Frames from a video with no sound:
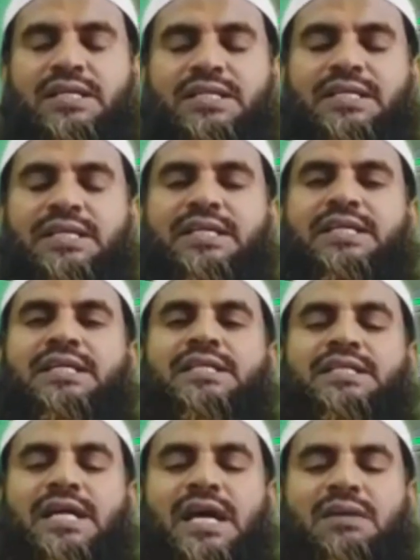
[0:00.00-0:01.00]
তিনি
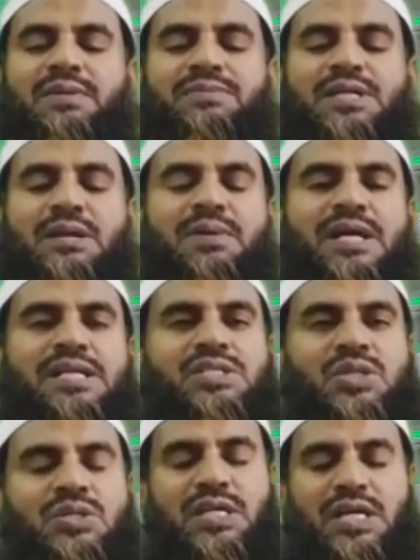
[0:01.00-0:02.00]
তার ব্যবসা বাণিজ্য
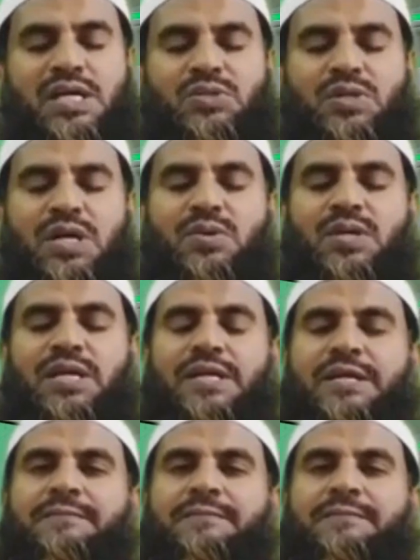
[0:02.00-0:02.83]
দেখাশোনা করেন